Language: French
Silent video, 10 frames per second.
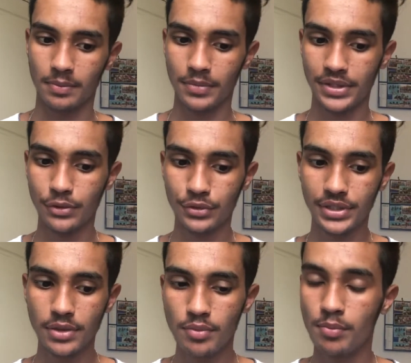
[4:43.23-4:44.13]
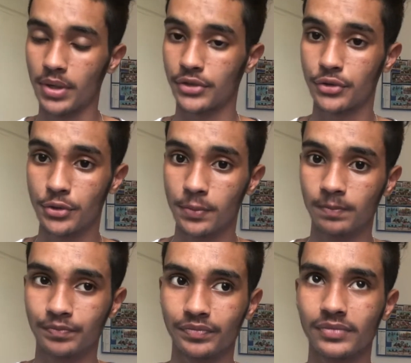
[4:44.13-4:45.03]
Mais c'est aussi parce que
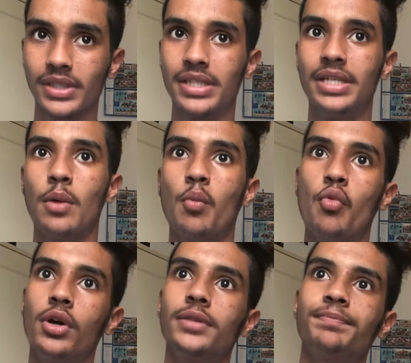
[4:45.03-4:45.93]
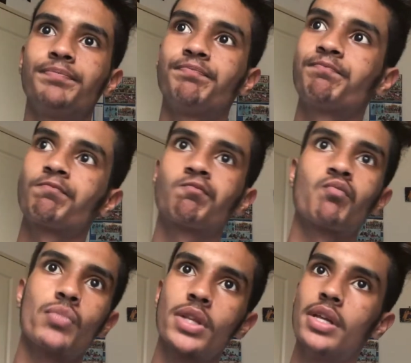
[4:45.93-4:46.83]
il y a moins
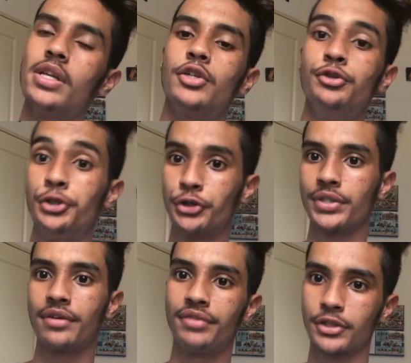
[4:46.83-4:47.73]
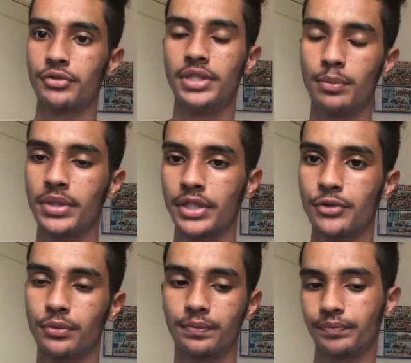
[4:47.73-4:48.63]
de choses à faire sur les
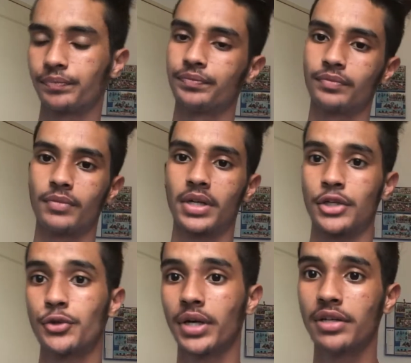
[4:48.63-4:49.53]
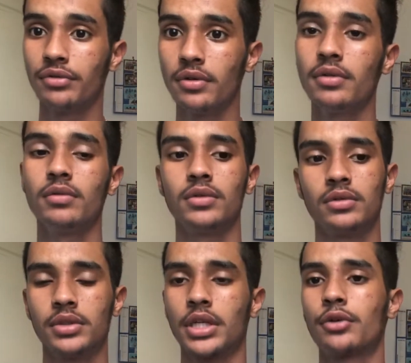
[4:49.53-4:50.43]
applications. Car sur iPhone,
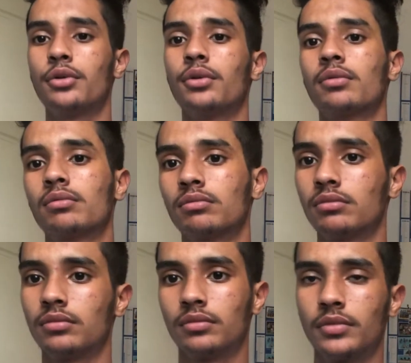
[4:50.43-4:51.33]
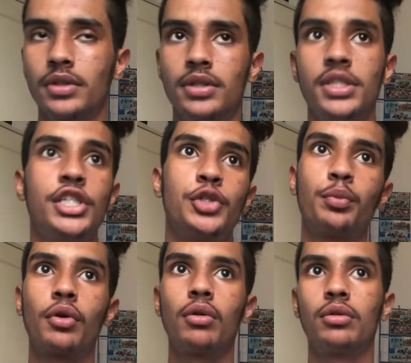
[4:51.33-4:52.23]
t'as que si je
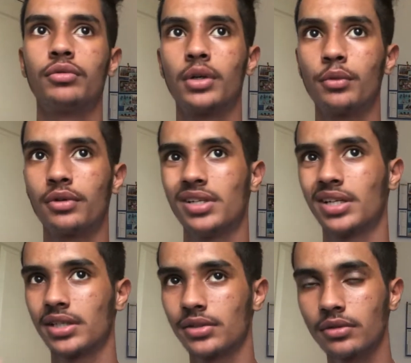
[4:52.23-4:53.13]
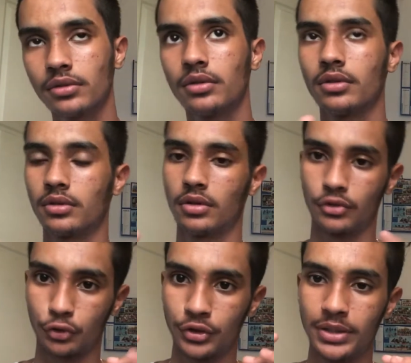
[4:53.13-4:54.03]
prends hein, vraiment les récents,
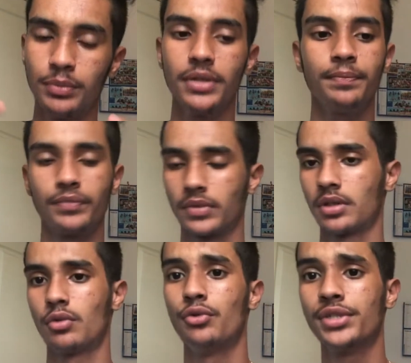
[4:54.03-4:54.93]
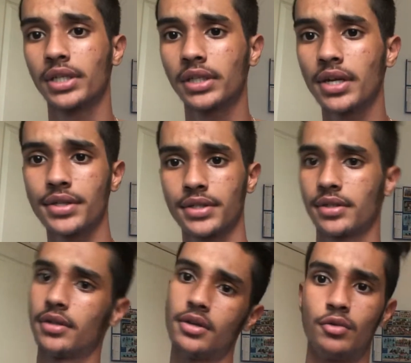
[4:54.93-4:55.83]
entre guillemets, le 5S,
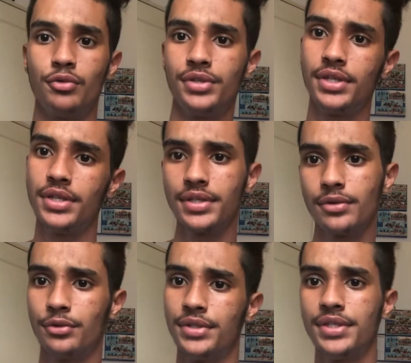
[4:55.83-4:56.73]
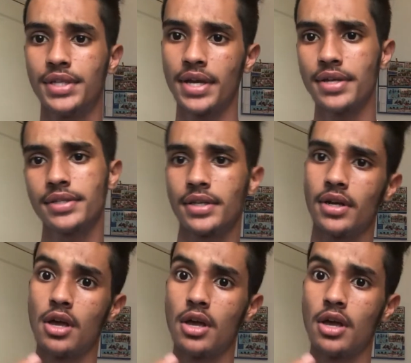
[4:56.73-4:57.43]
le 6, le 6S,